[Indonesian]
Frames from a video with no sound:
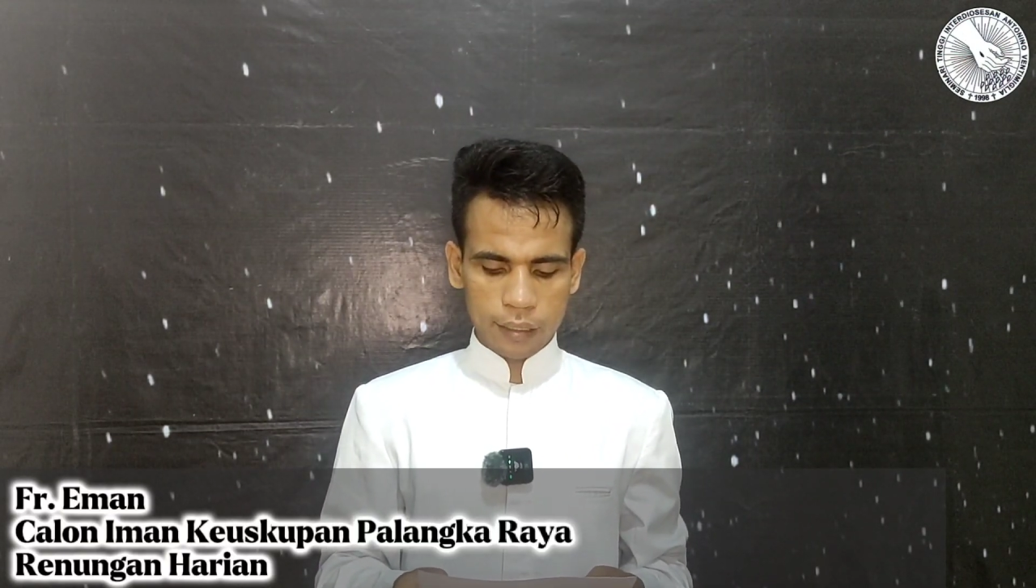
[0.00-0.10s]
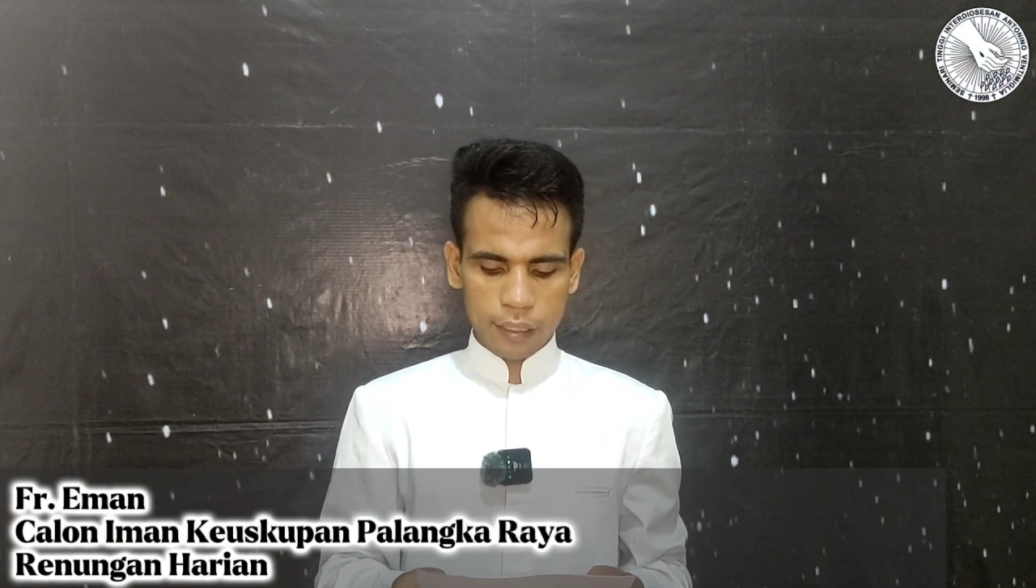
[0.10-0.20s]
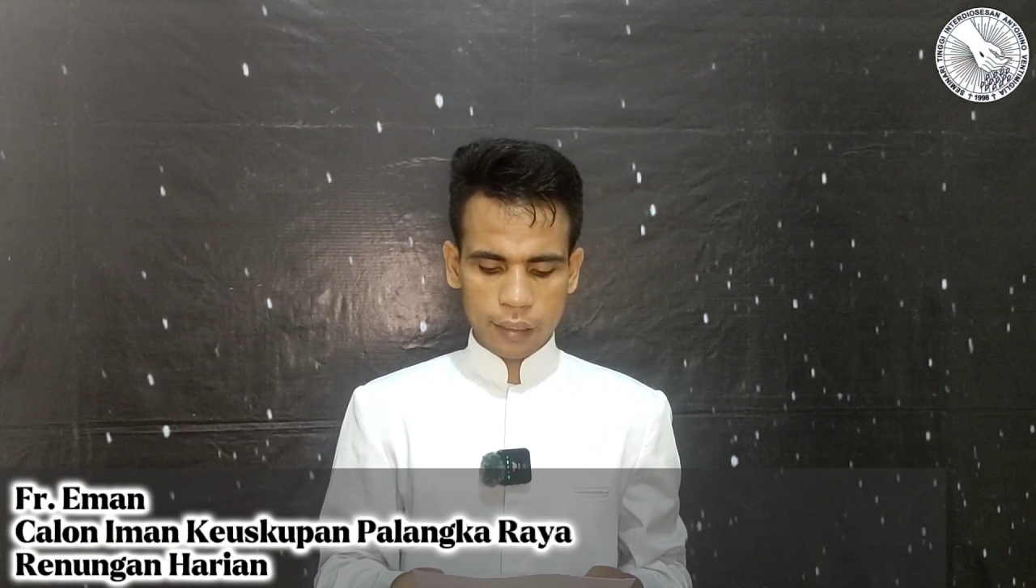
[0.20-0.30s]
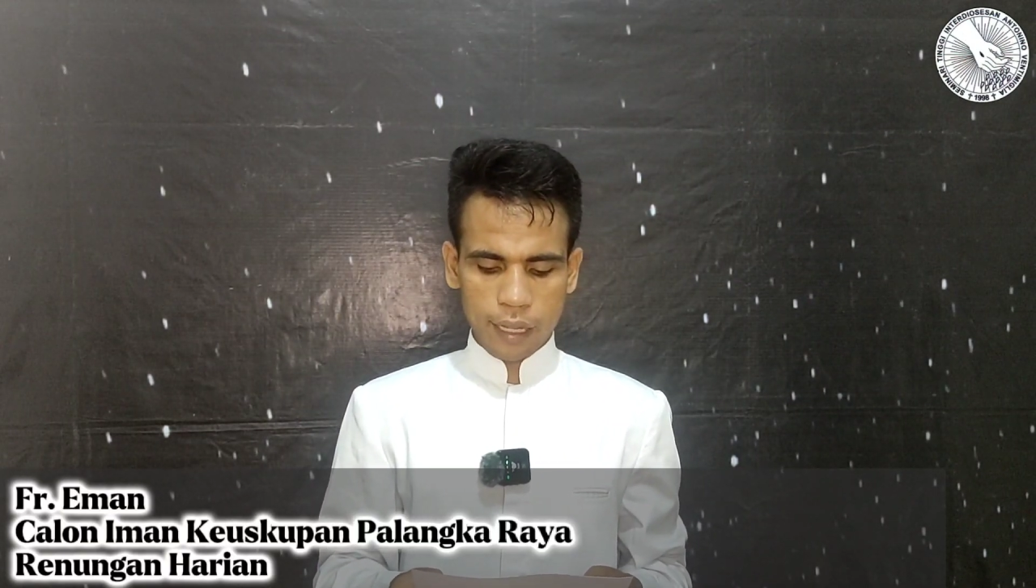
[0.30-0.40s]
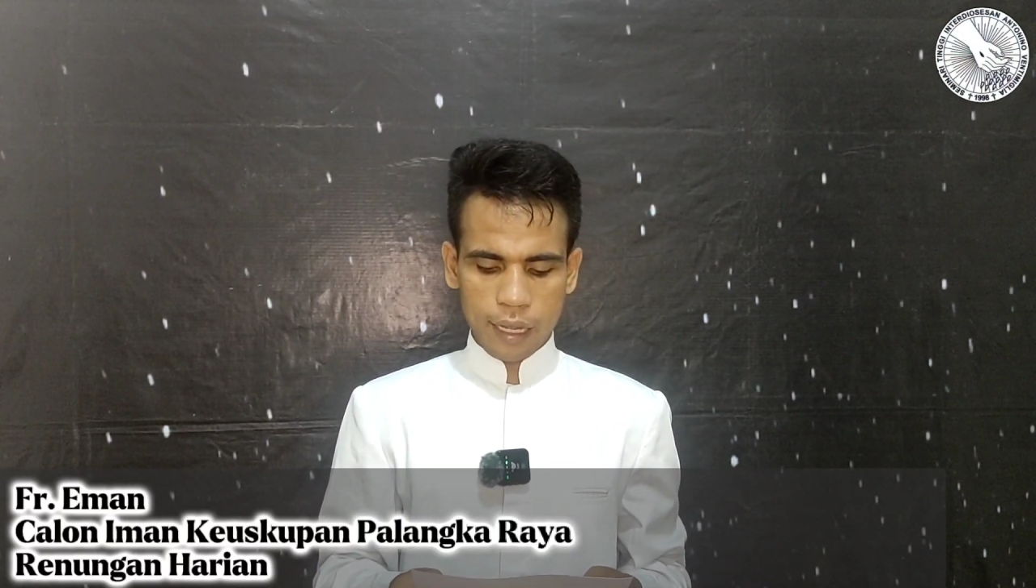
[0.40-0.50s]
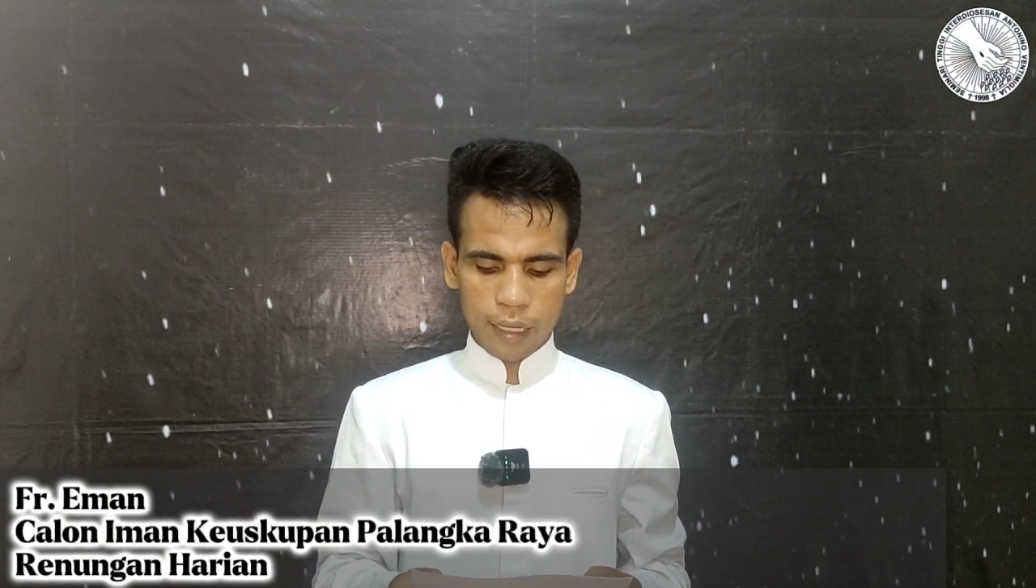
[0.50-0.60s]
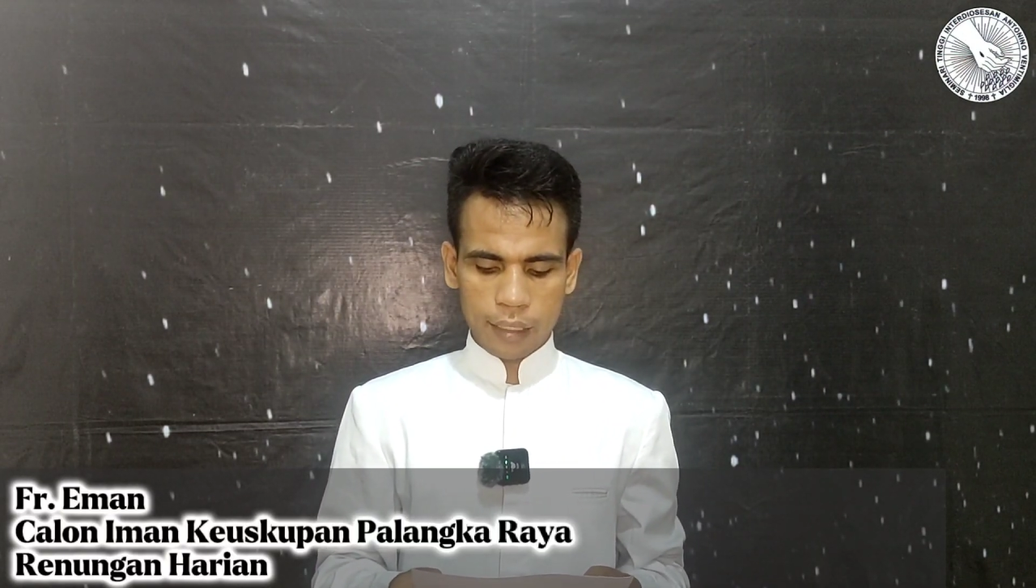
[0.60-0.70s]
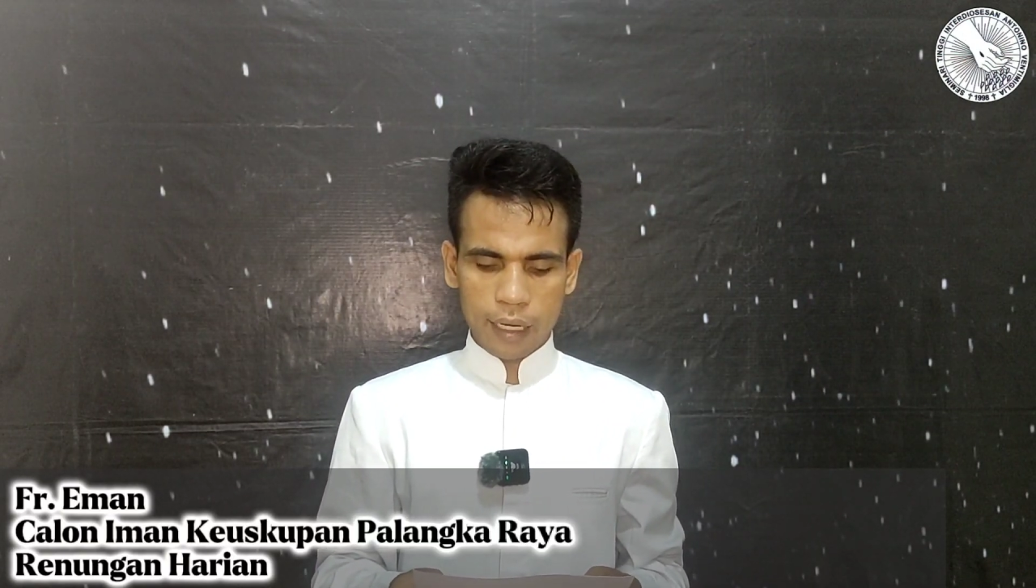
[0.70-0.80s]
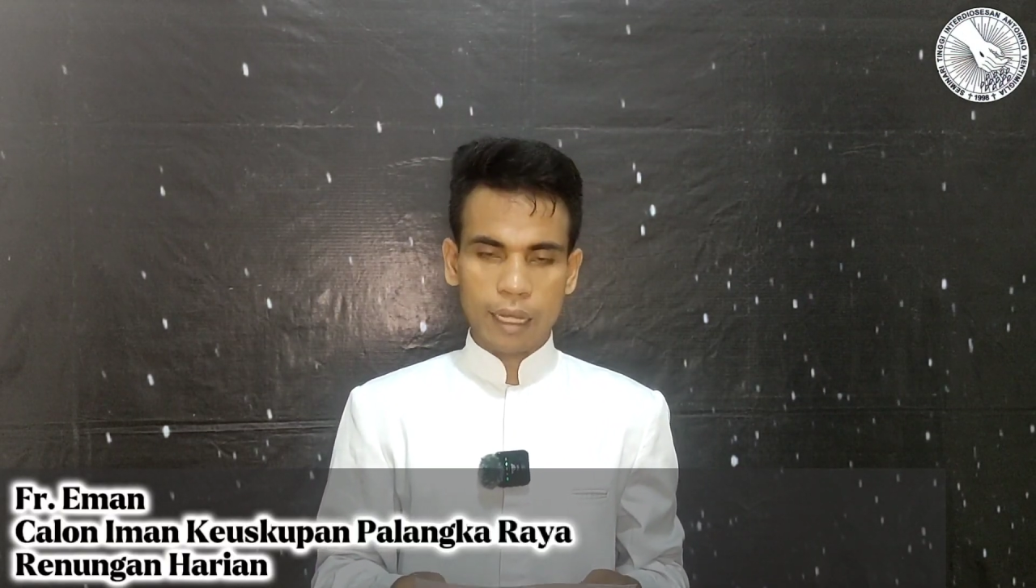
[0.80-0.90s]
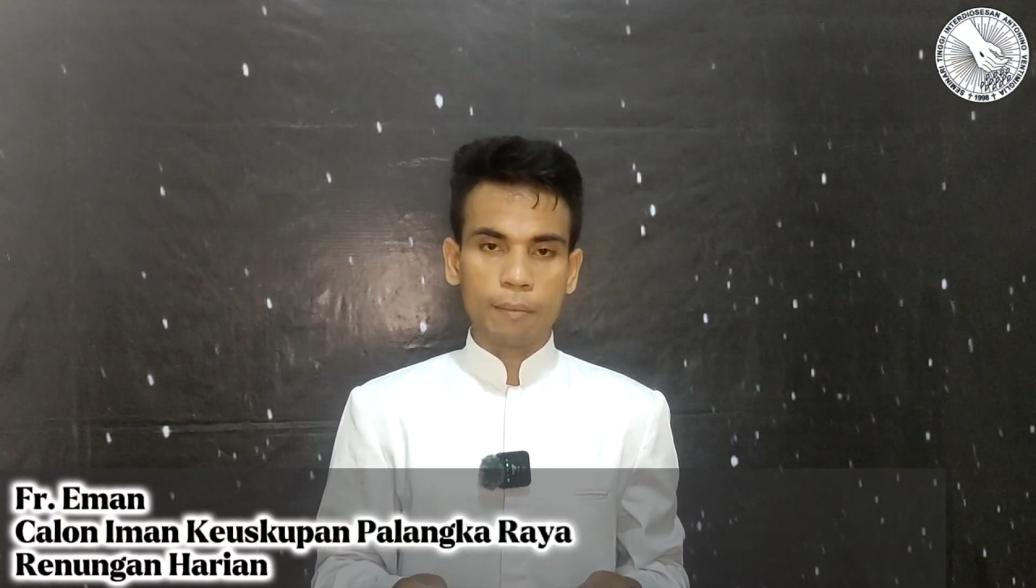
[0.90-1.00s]
kita
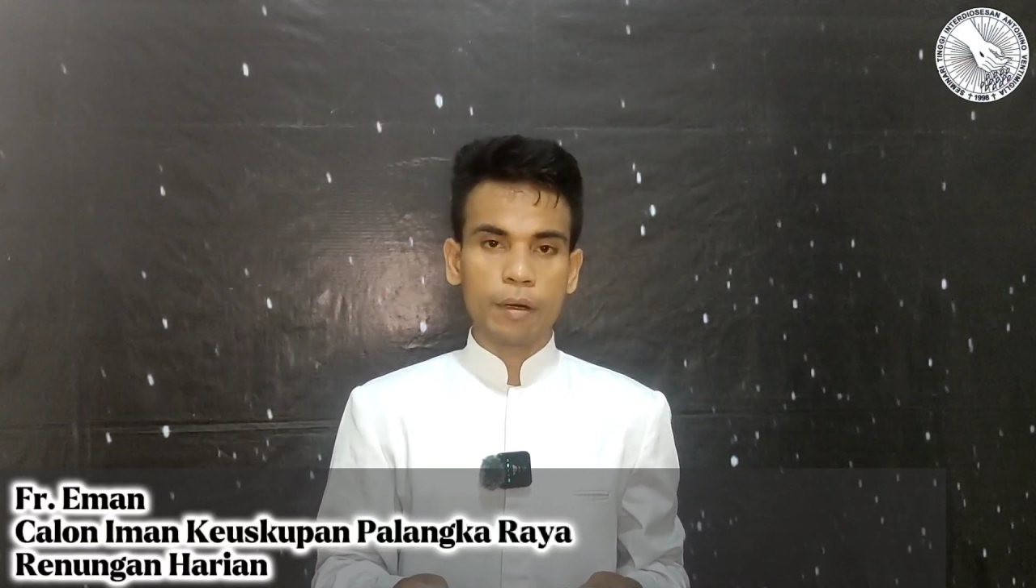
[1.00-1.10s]
dalam